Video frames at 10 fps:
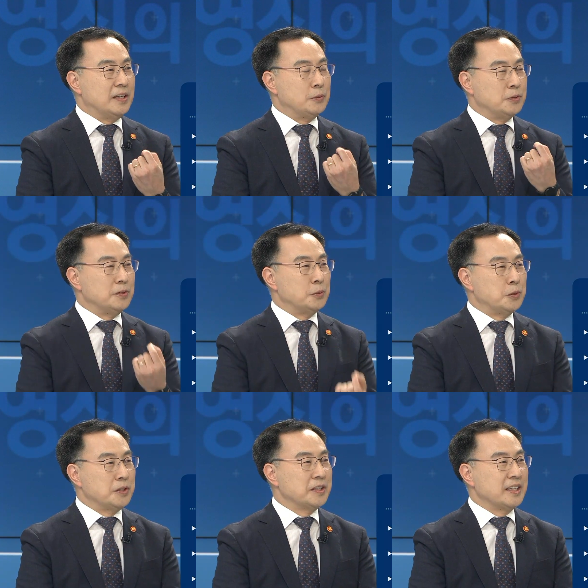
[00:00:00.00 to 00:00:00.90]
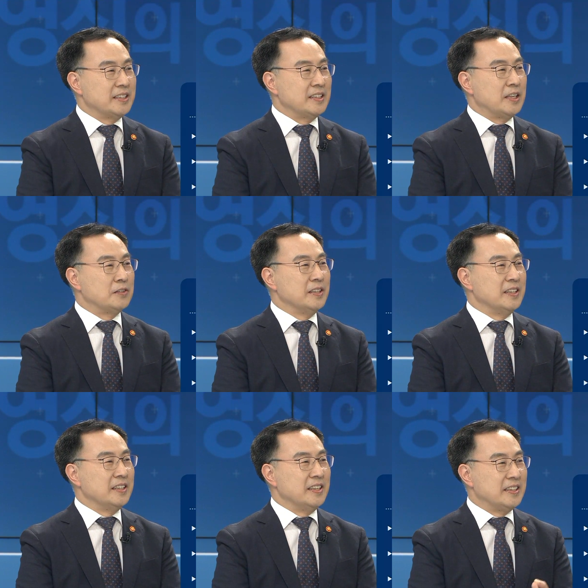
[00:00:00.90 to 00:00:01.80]
오늘 오전까지
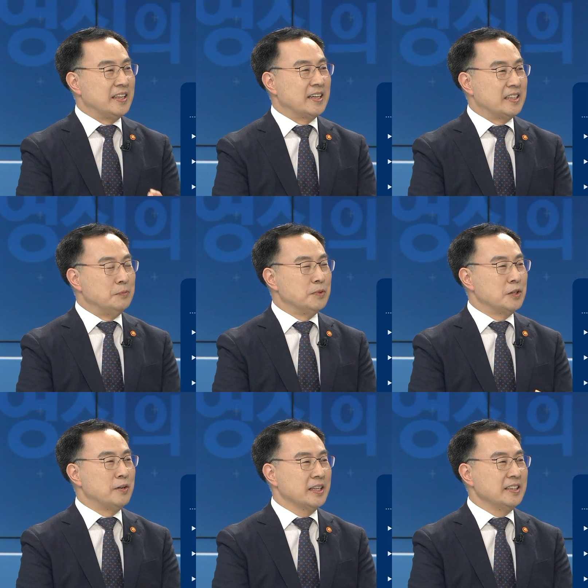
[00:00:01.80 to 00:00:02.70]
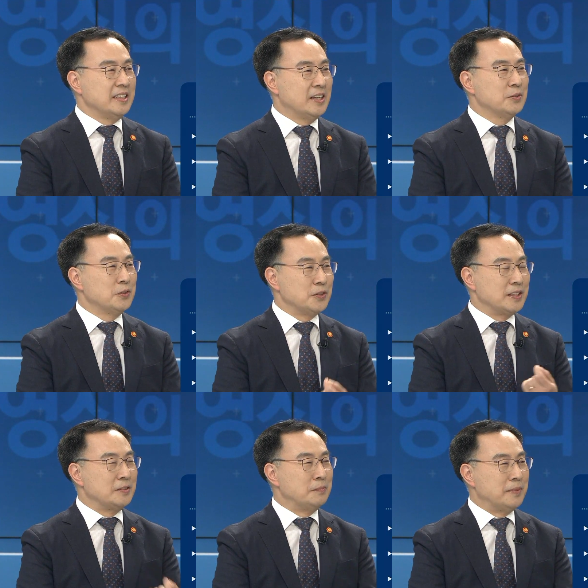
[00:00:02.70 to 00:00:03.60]
격리 있다가 음성 확인을 하고
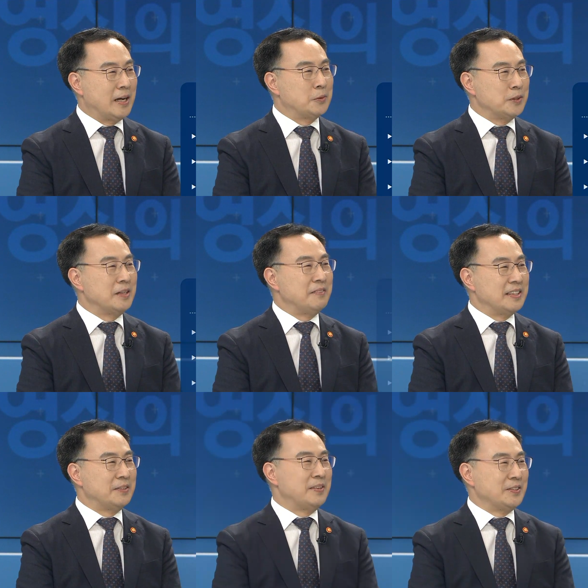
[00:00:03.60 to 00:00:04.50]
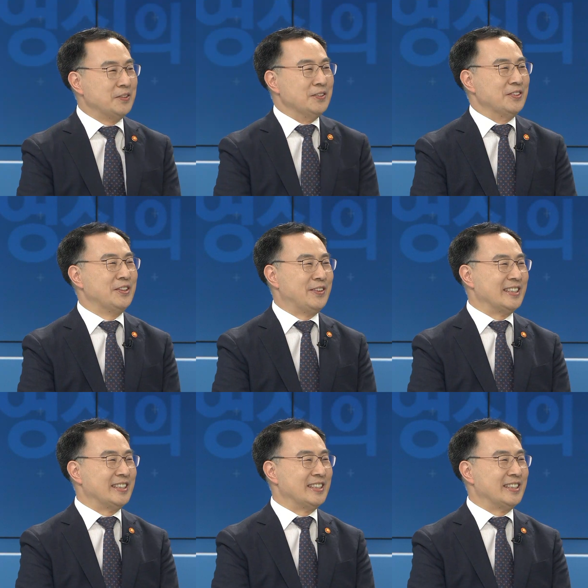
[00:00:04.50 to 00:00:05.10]
지금 나오자마자 방송국으로 아, 왔습니다.